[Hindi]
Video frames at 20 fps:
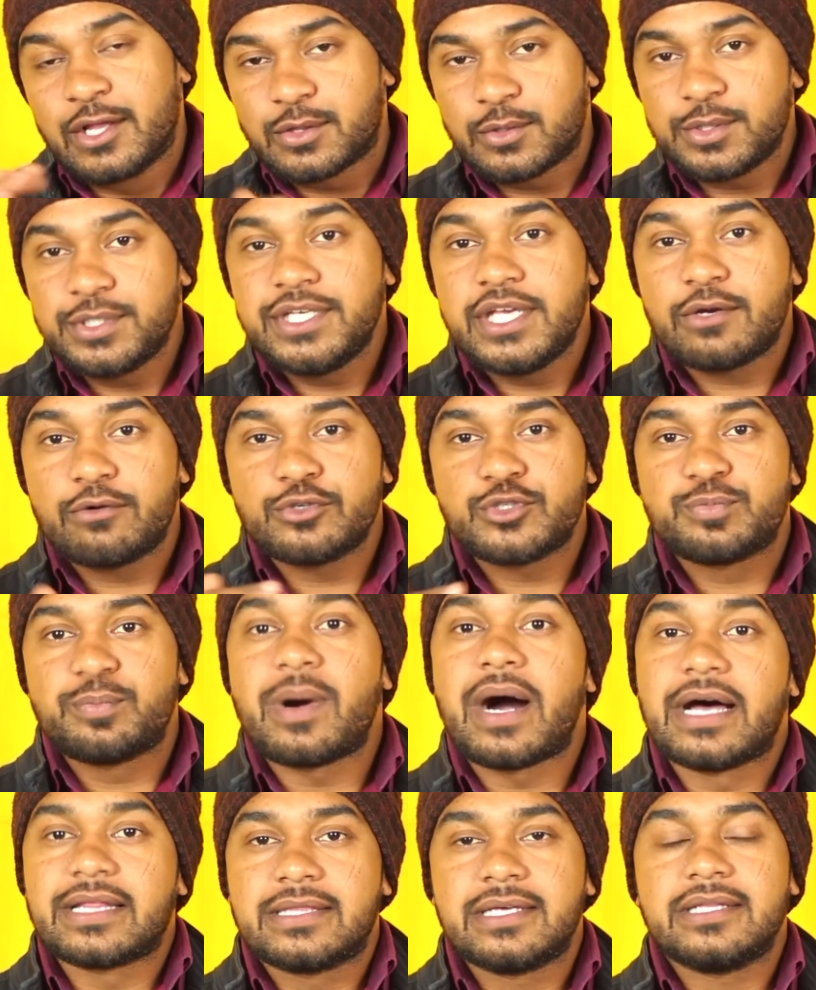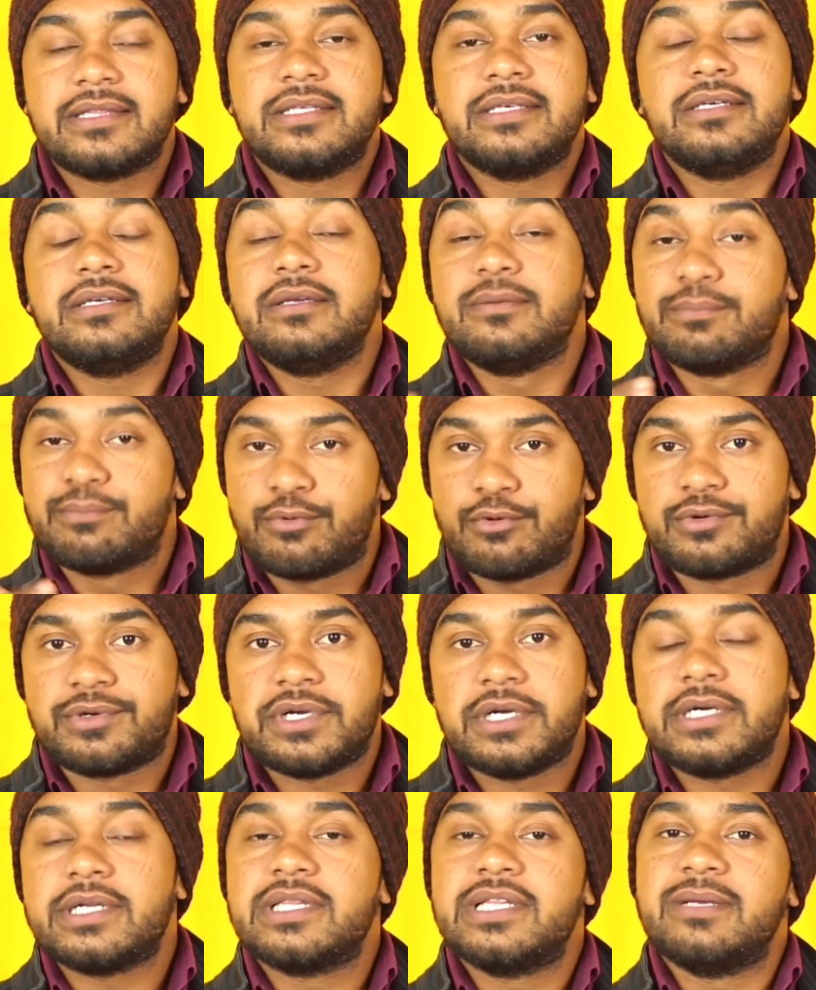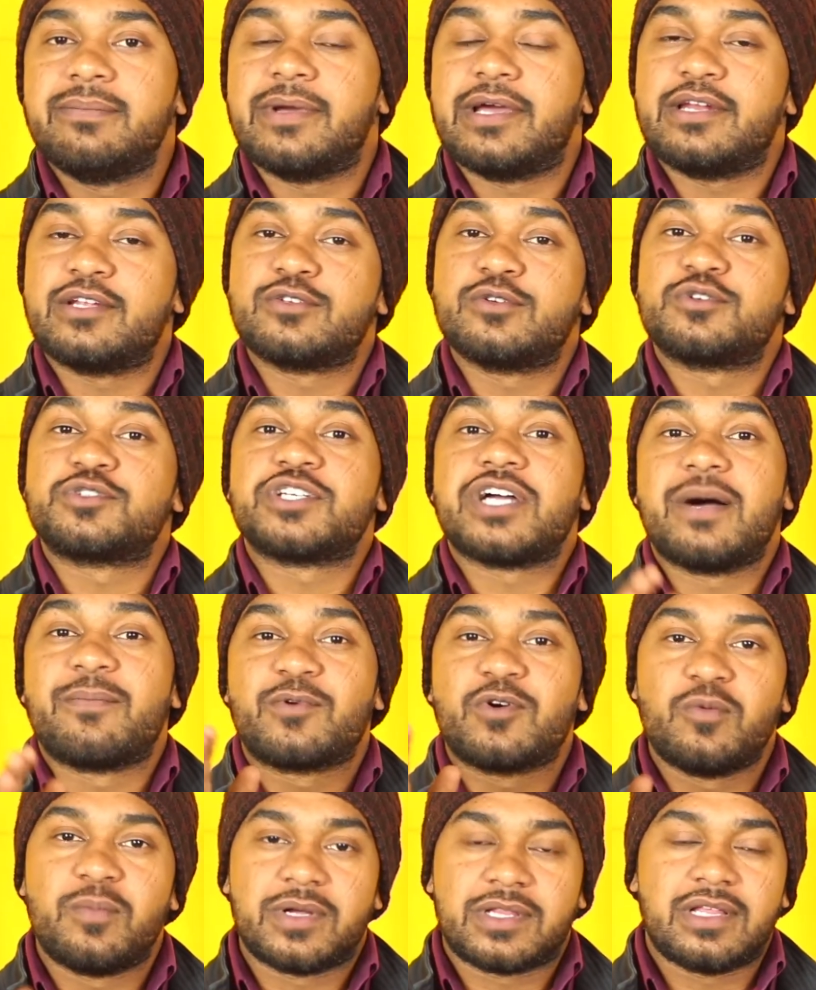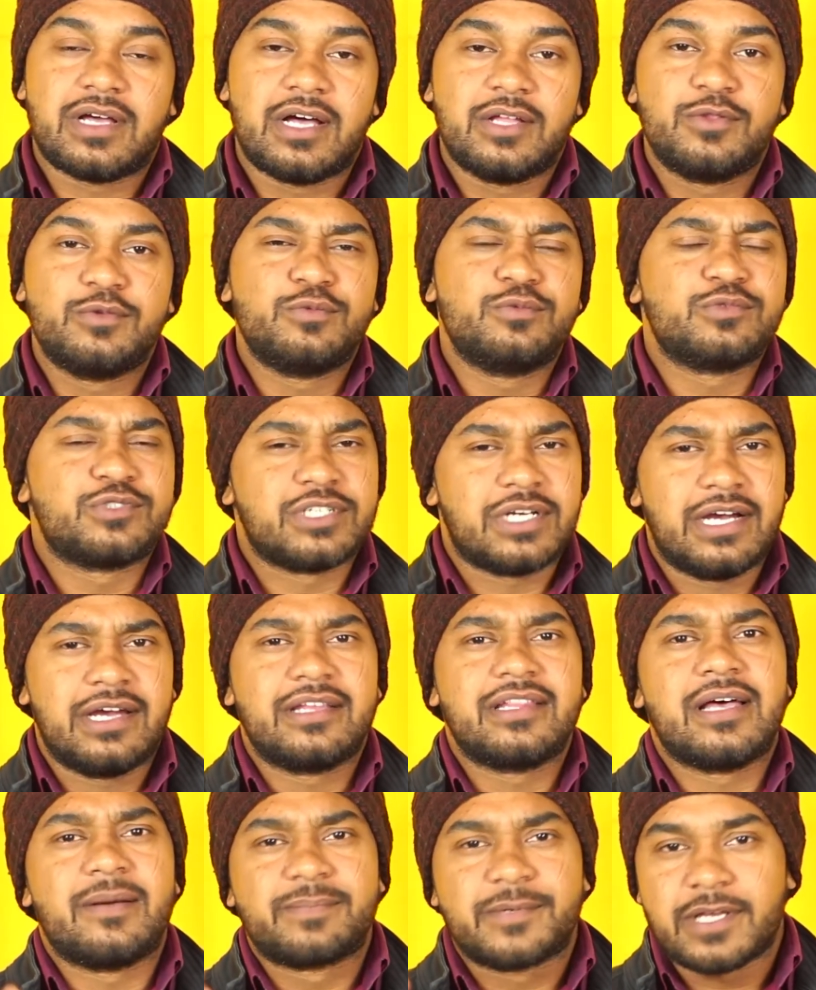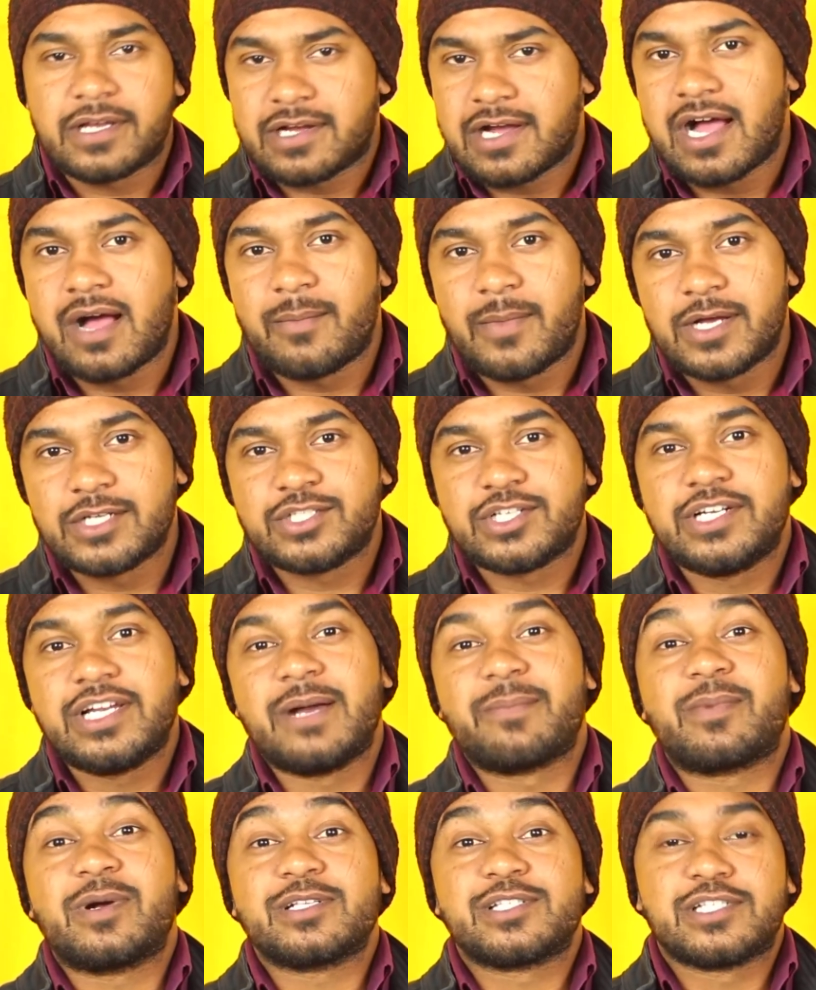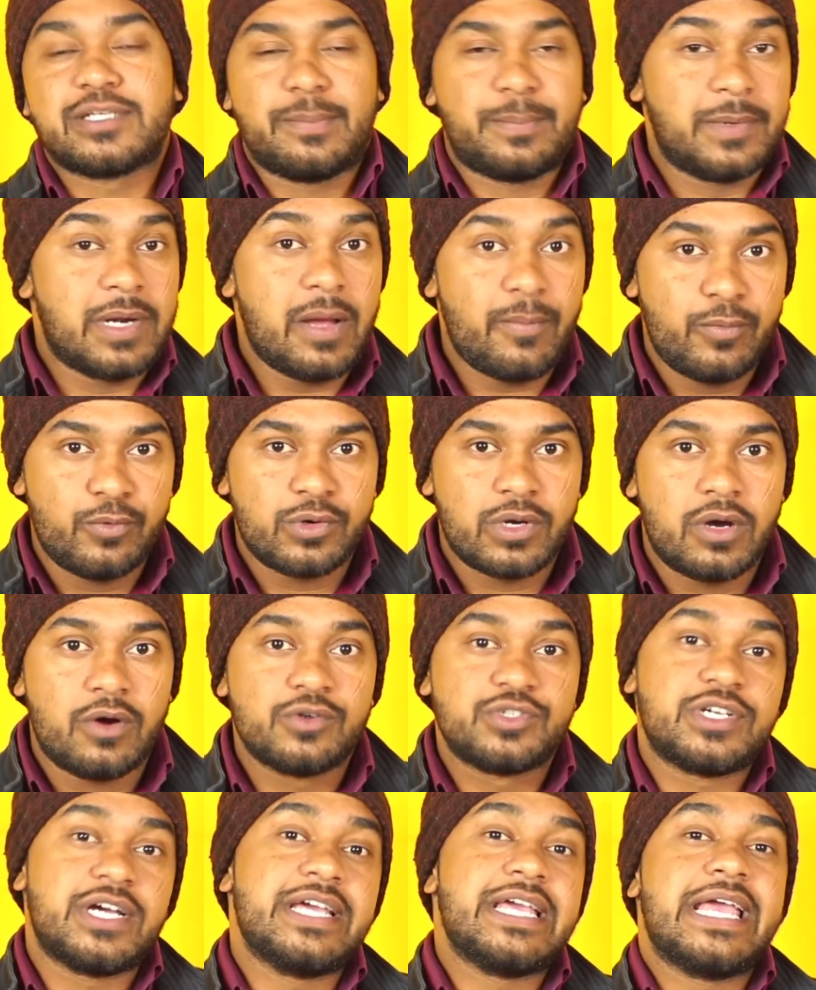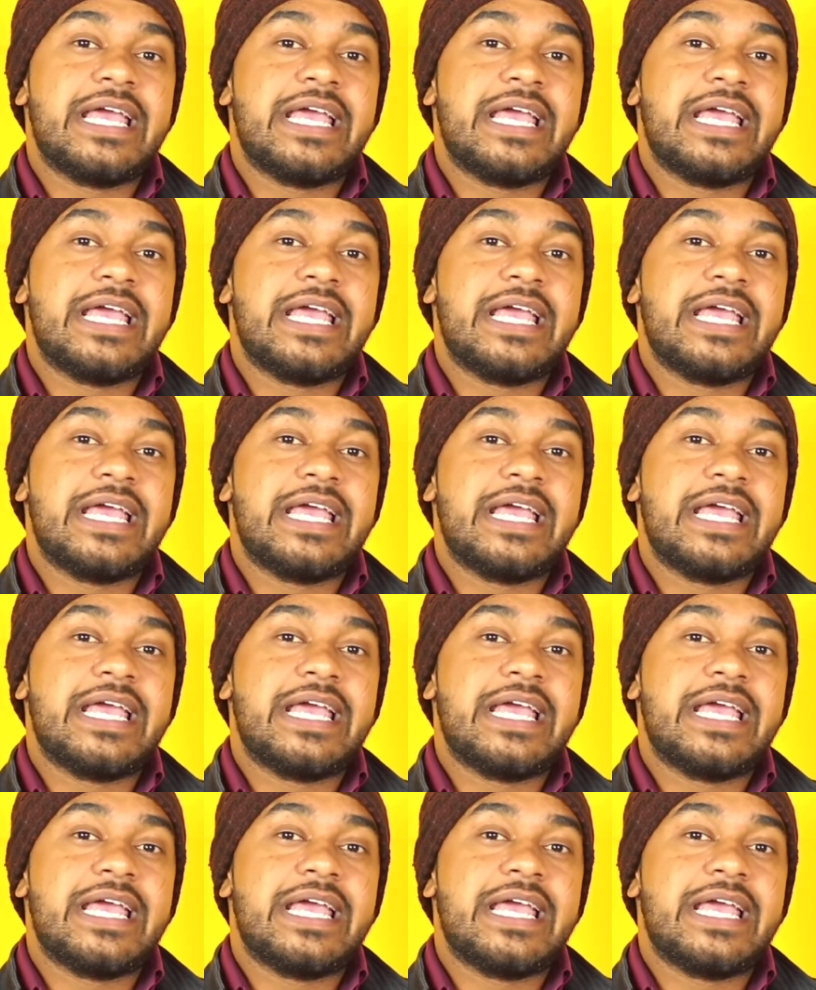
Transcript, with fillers: तो ये कुछ बातें थी इंपॉर्टेंट थी मैंने सोचा आपको बता दूं शायद आपके काम आ जाए आपका सपना पूरा हो जाए